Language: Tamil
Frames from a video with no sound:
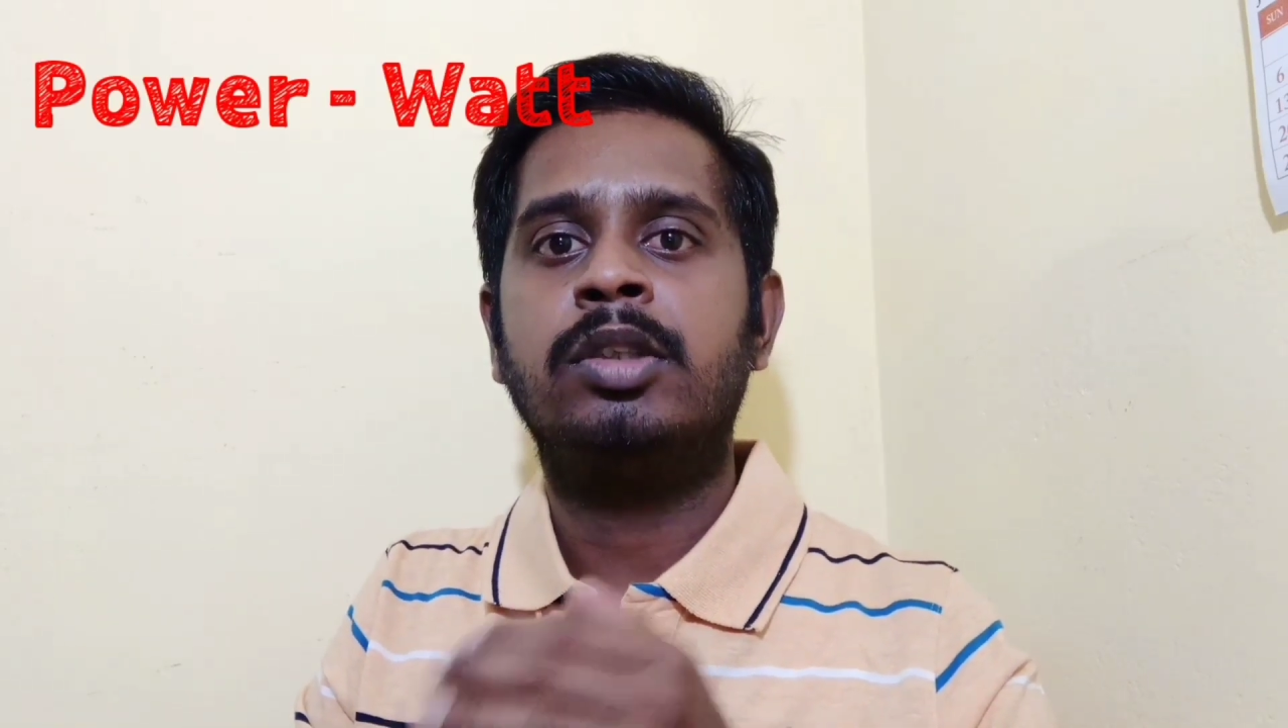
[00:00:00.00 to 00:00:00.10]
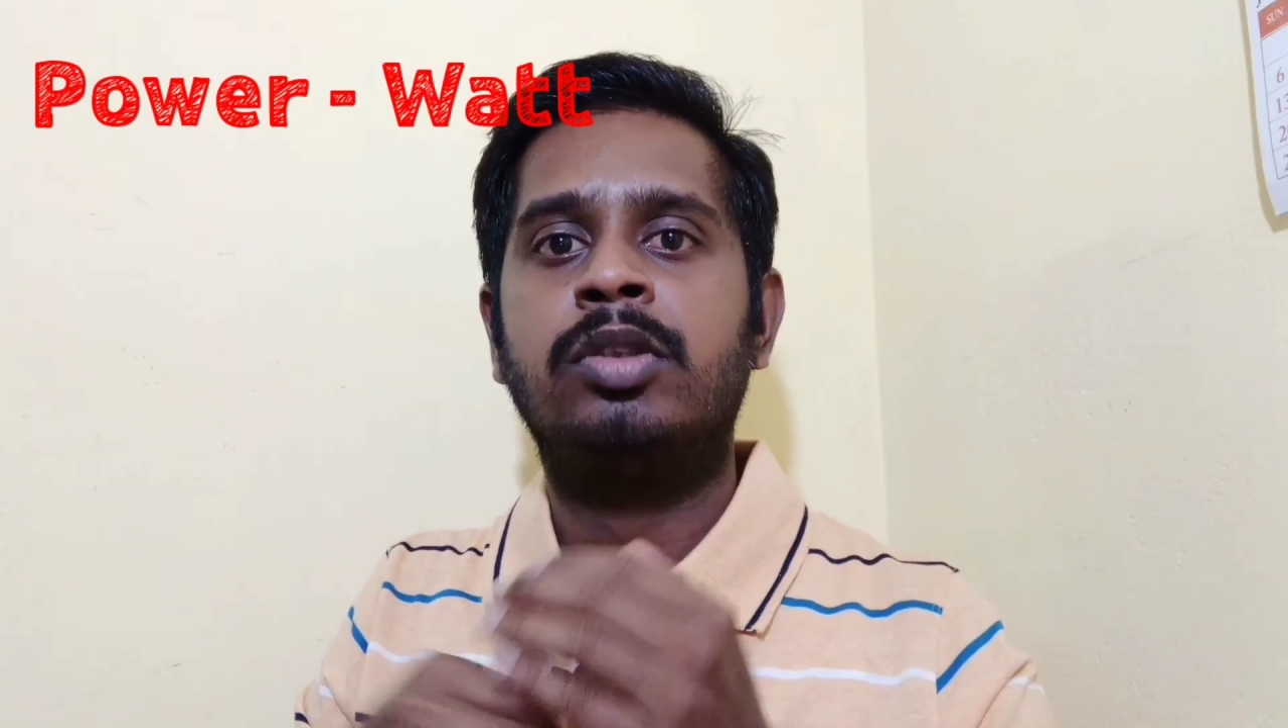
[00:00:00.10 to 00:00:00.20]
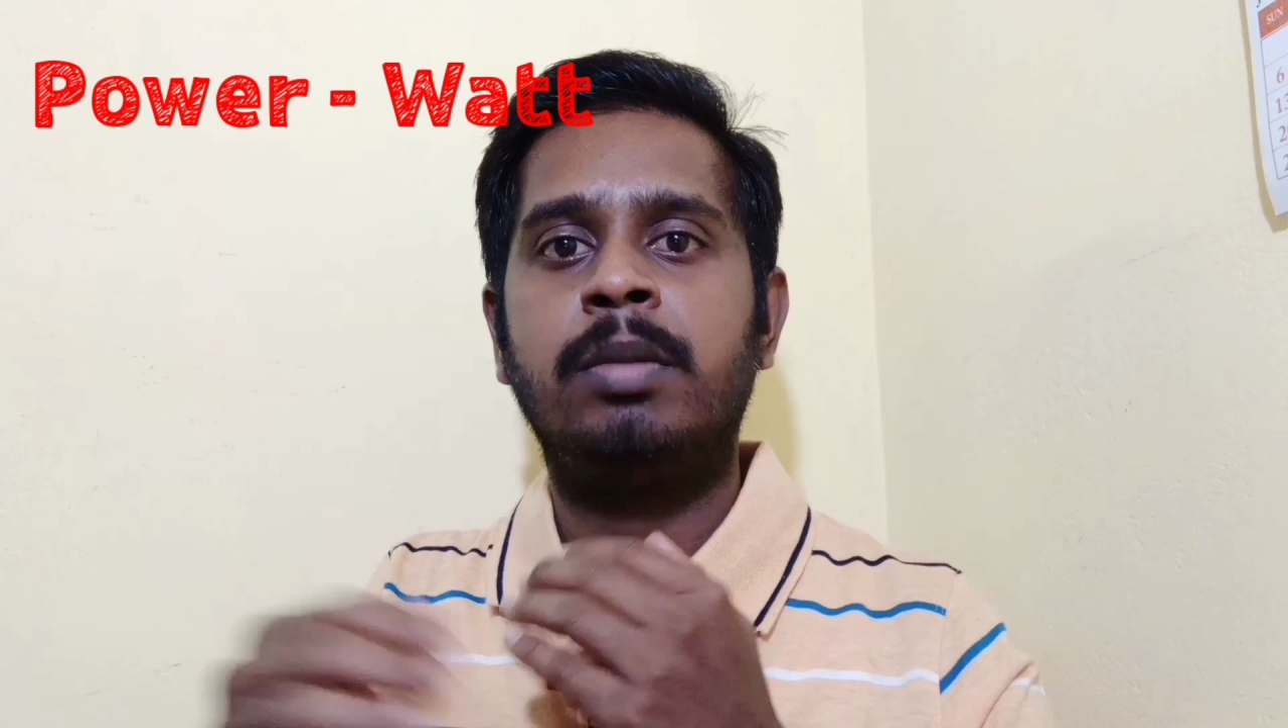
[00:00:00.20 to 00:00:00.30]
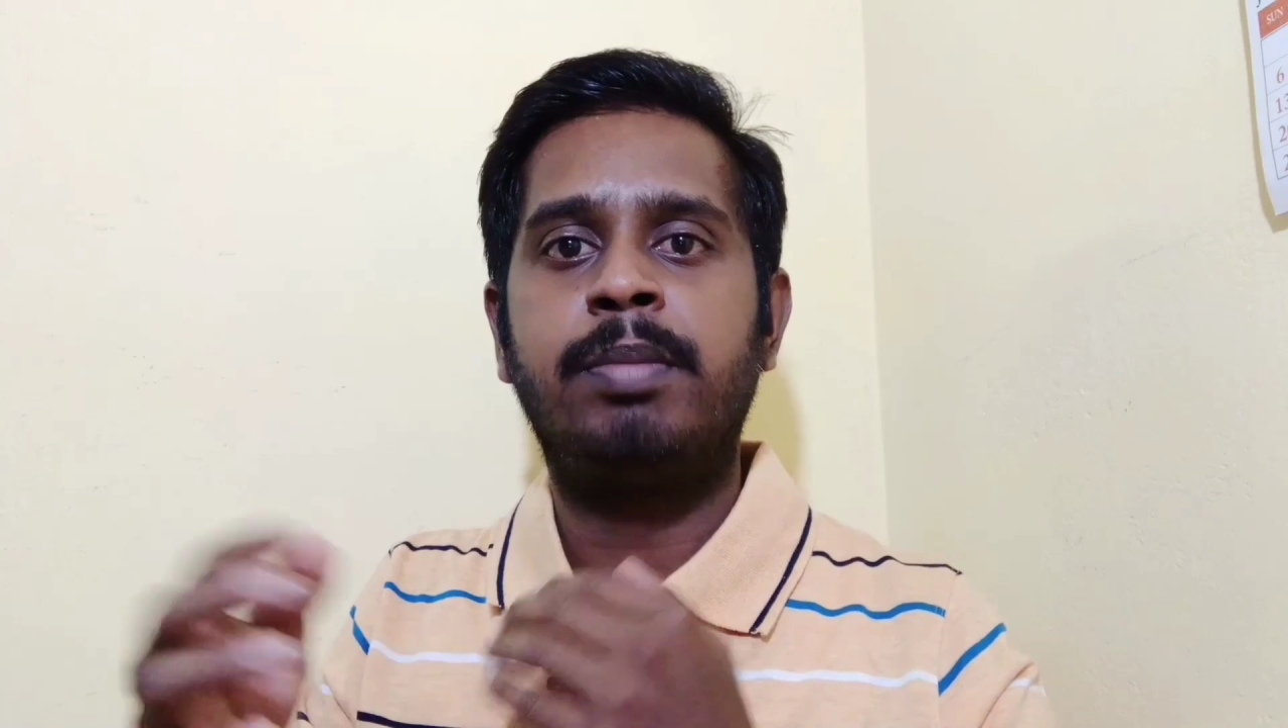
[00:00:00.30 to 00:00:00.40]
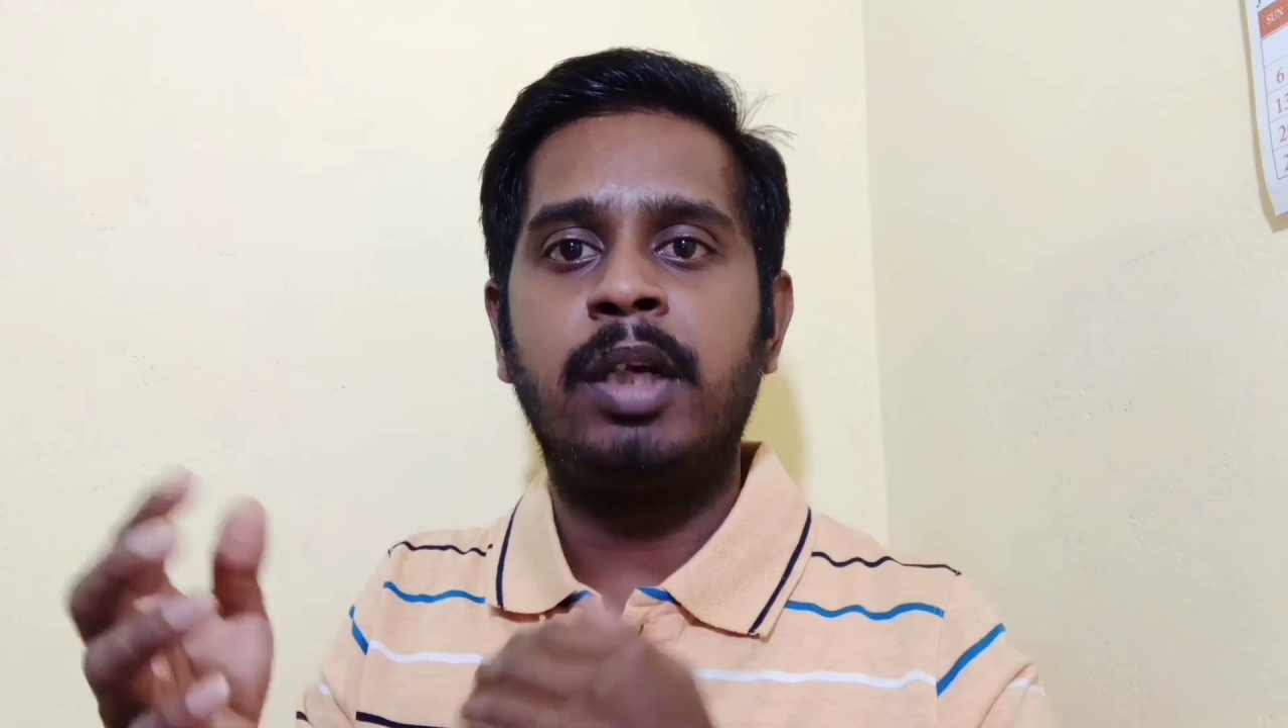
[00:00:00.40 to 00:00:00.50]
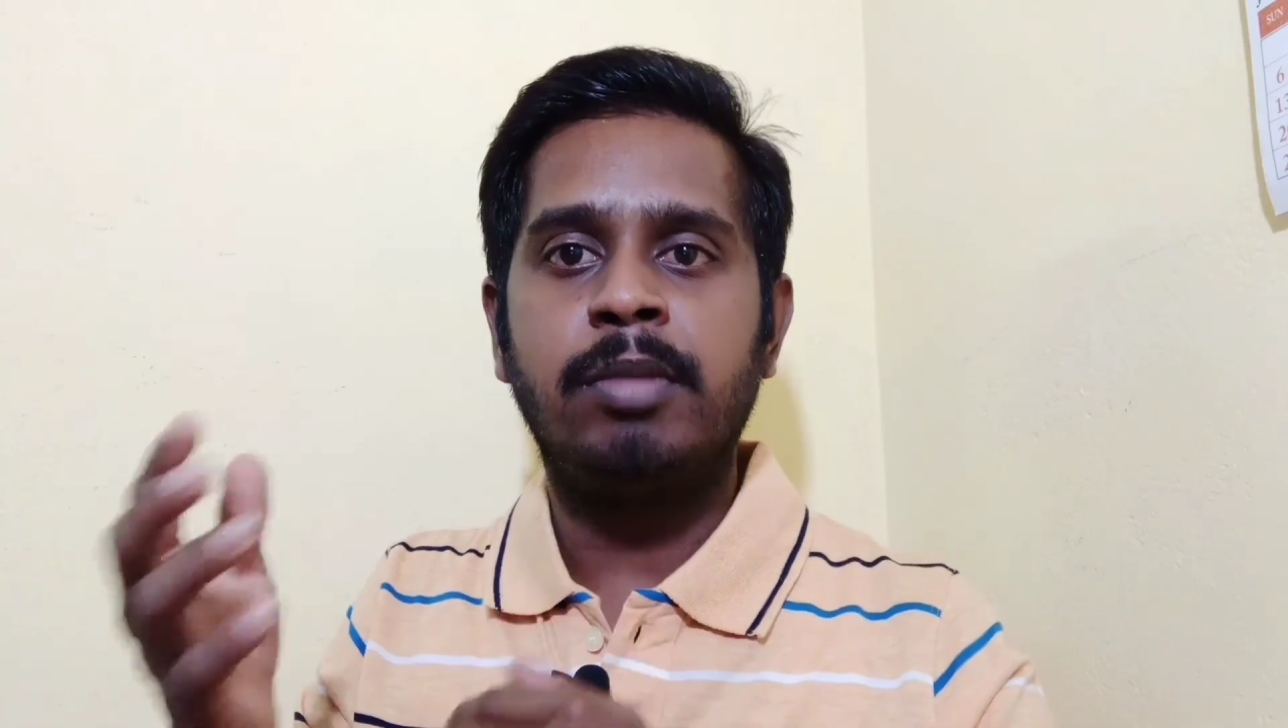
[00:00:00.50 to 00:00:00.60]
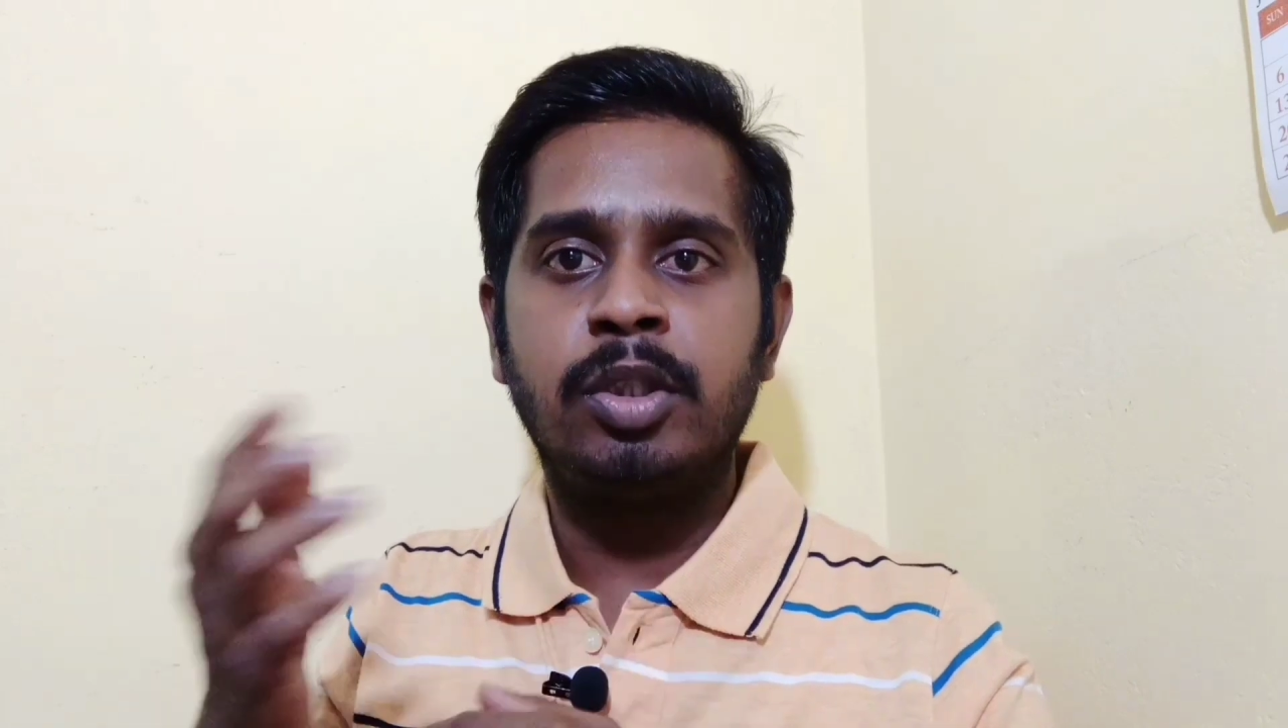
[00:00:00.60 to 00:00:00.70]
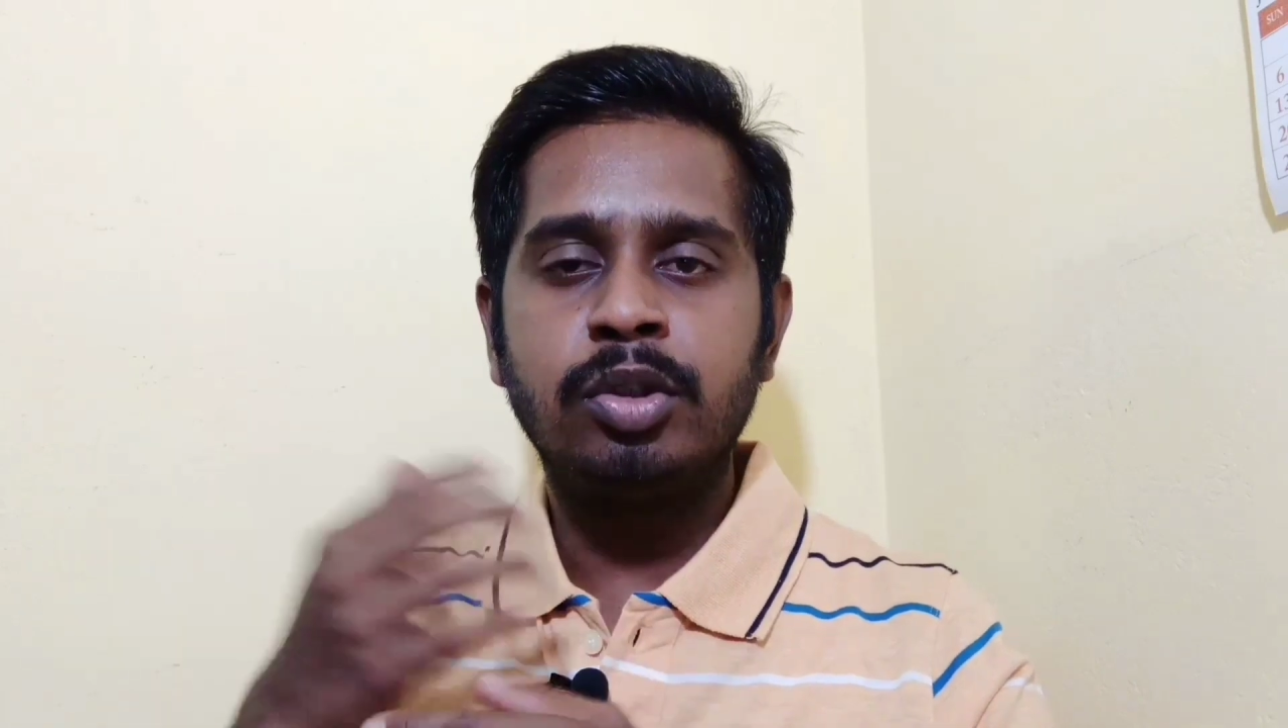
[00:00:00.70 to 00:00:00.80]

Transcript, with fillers: ஸோ இப்போ நம்ம